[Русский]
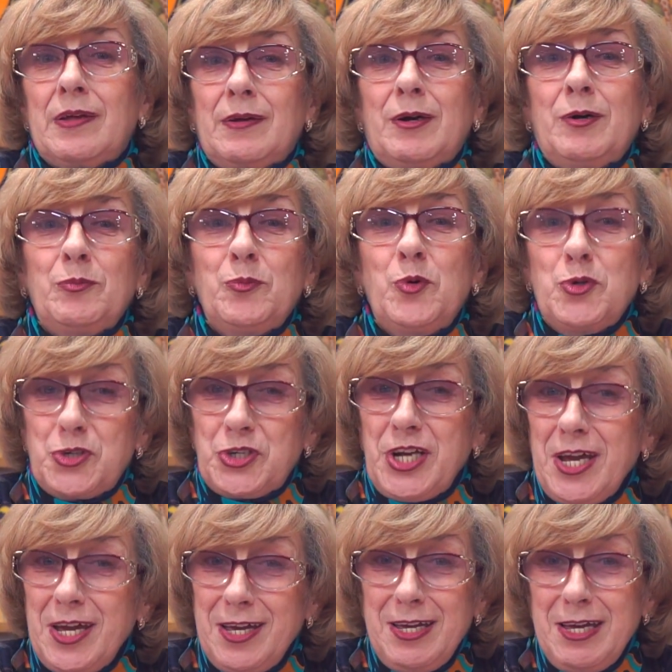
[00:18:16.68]
э,
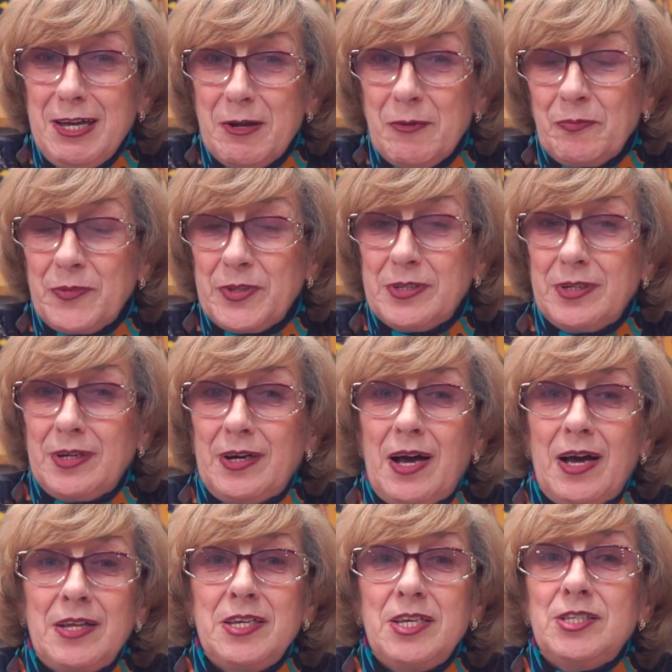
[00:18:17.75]
мужей. Э,
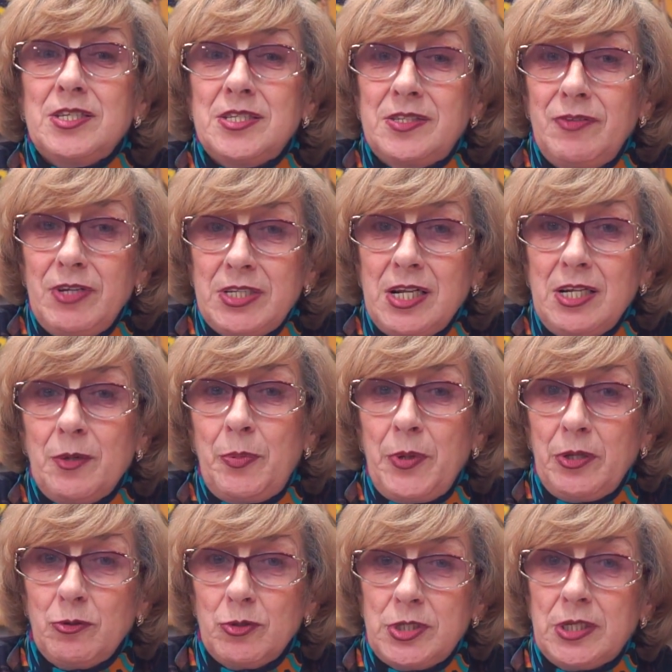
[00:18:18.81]
они действительно
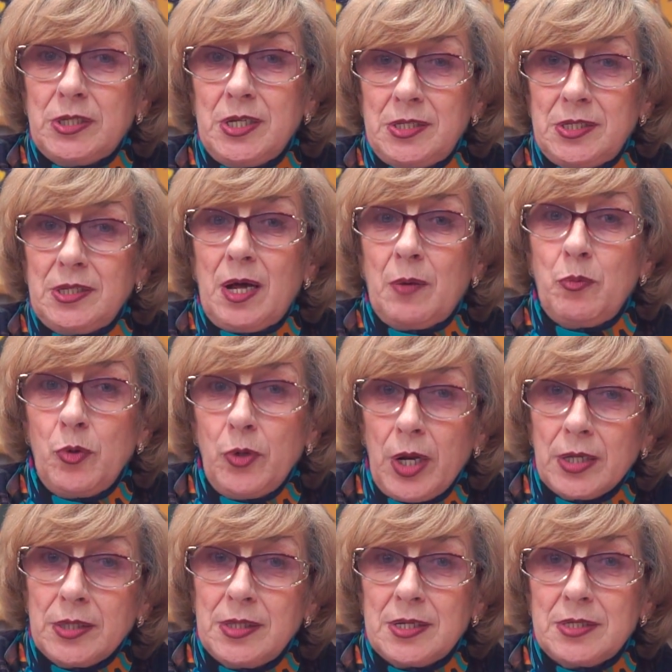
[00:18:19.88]
приносят эти наборы
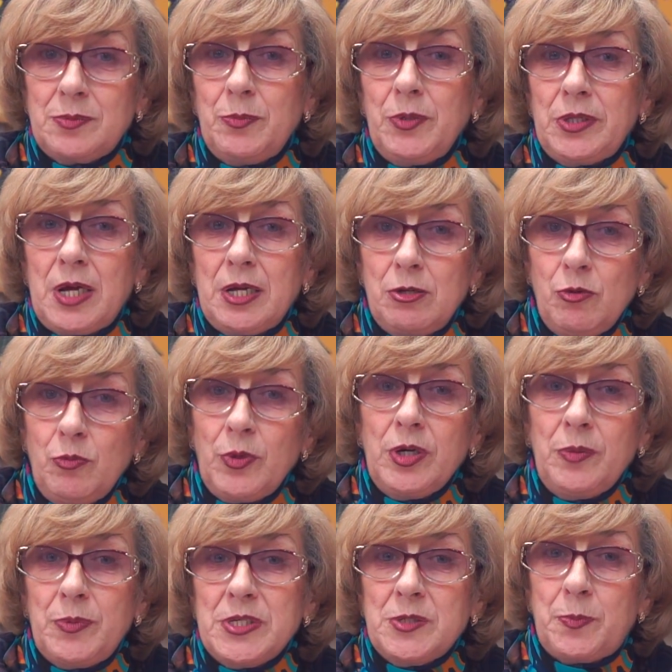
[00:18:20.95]
от нас, мы даем их
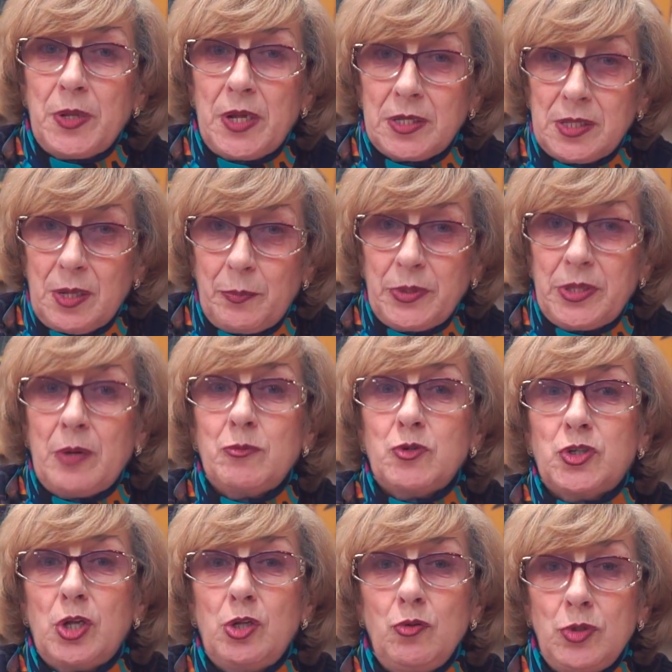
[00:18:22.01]
бесплатно, потому
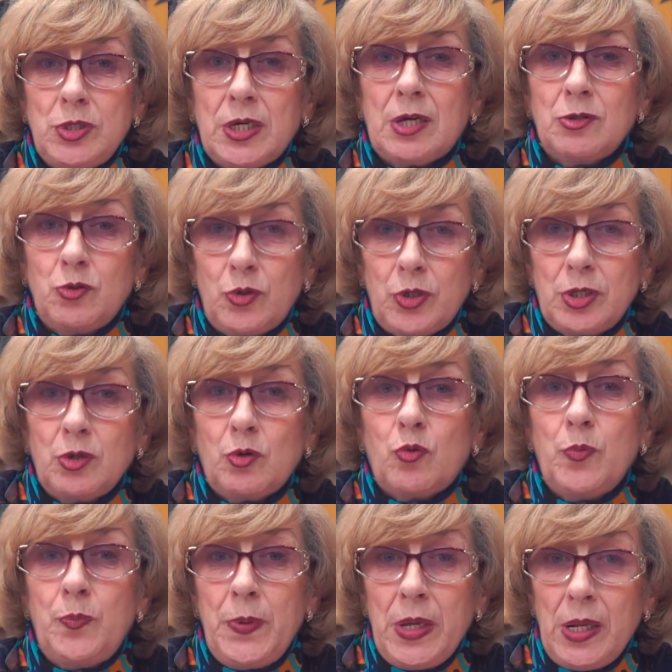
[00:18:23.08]
что люди, которые
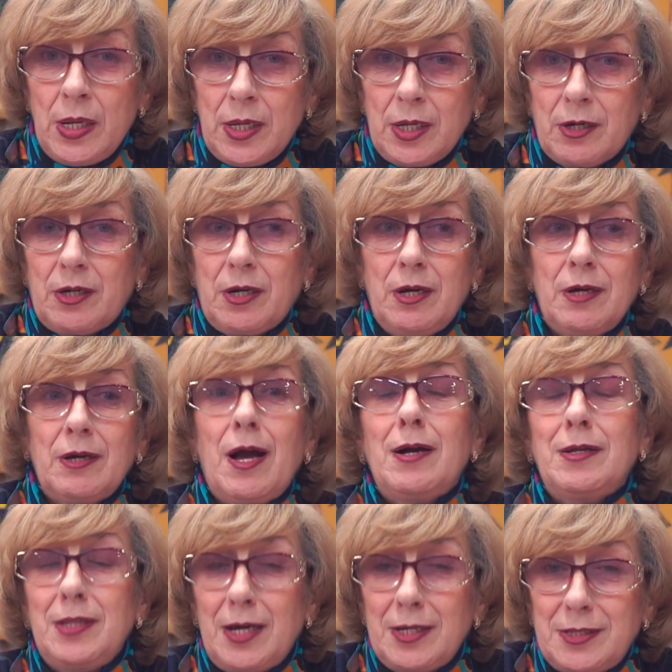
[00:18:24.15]
накупили их
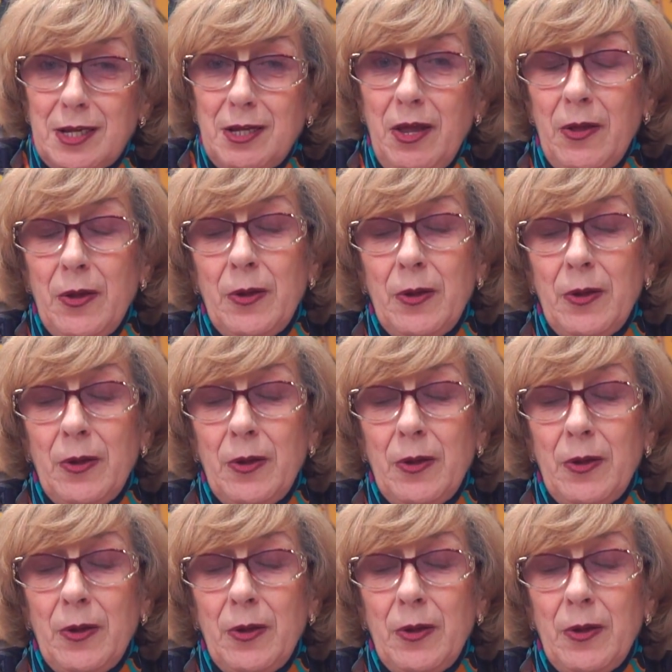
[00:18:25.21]
когда-то,